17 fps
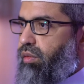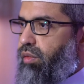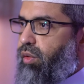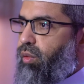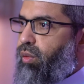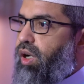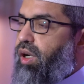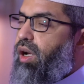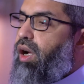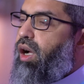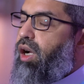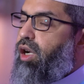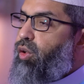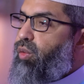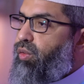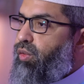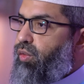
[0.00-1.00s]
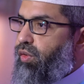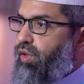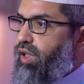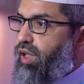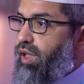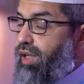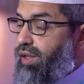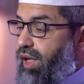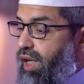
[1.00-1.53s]
وراء
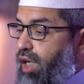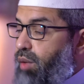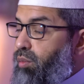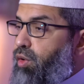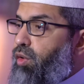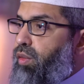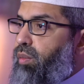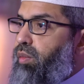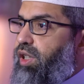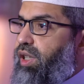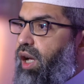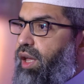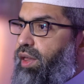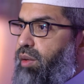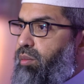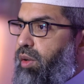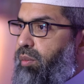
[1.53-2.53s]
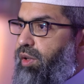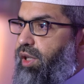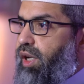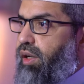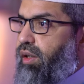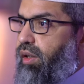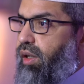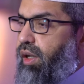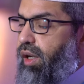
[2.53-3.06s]
حدوثه إذا لم نثبت هذا
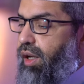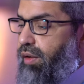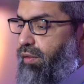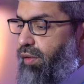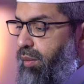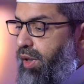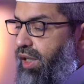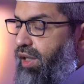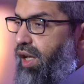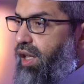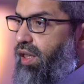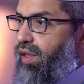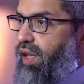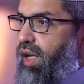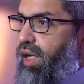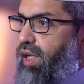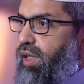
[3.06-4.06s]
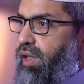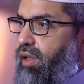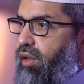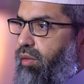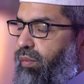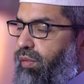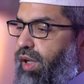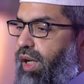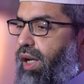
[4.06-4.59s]
المبدأ فمعنى ذلك
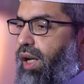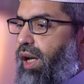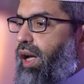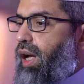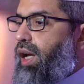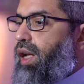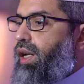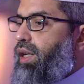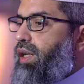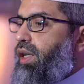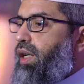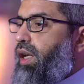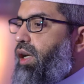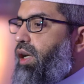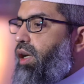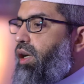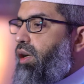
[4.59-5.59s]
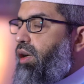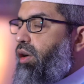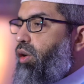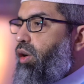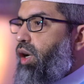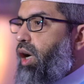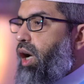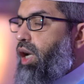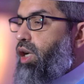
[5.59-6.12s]
أن
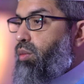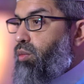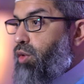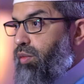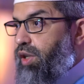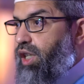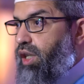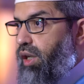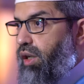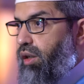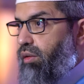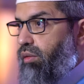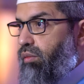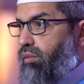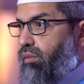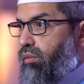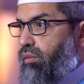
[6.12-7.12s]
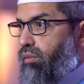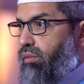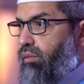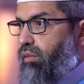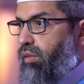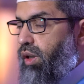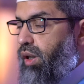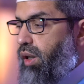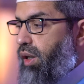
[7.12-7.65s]
الممكن
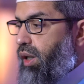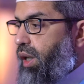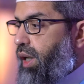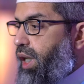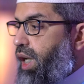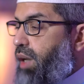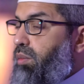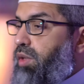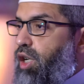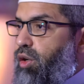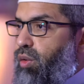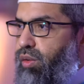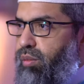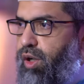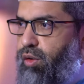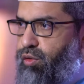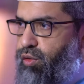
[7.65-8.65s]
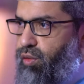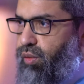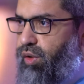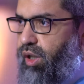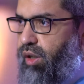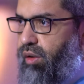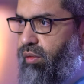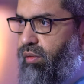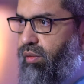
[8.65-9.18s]
لم يكن
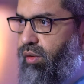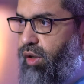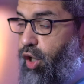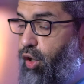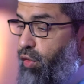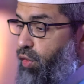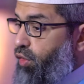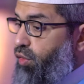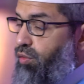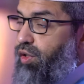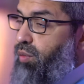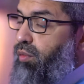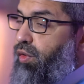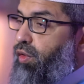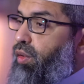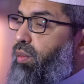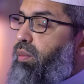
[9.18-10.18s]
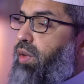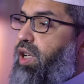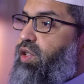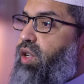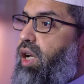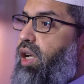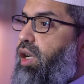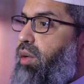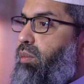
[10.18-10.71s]
موجودا ثم
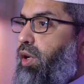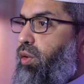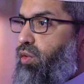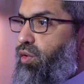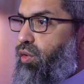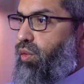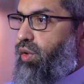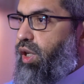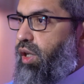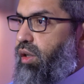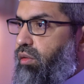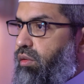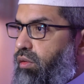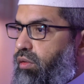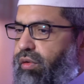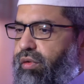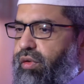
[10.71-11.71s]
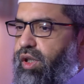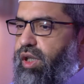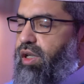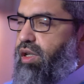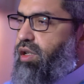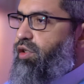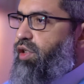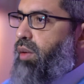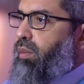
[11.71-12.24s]
صار موجودا في
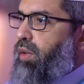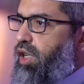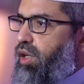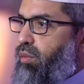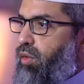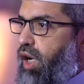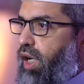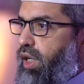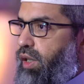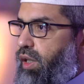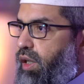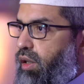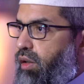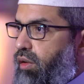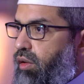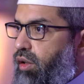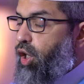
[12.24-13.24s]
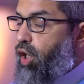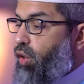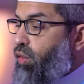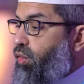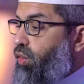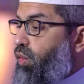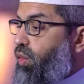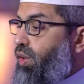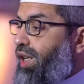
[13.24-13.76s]
زمن معين
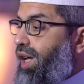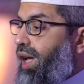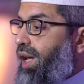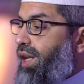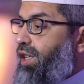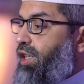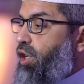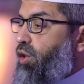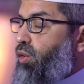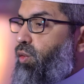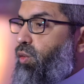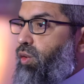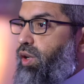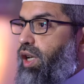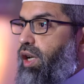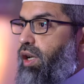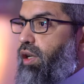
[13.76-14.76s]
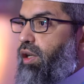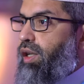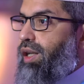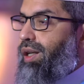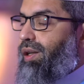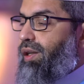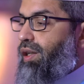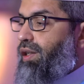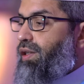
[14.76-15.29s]
دون أن يكون
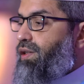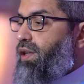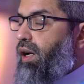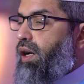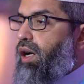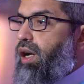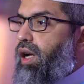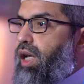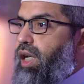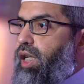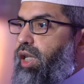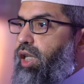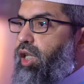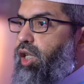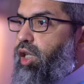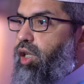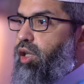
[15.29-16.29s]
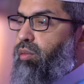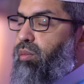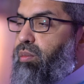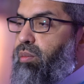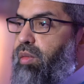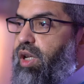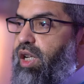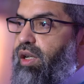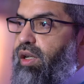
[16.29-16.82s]
لانتقاله
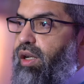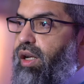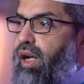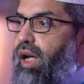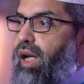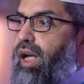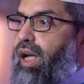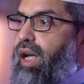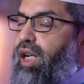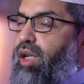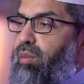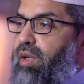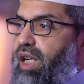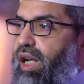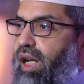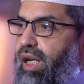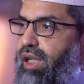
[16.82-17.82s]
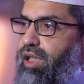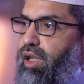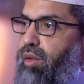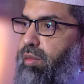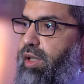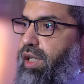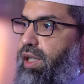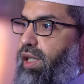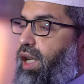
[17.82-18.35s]
من عالم العدم
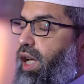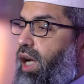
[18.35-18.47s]
إلى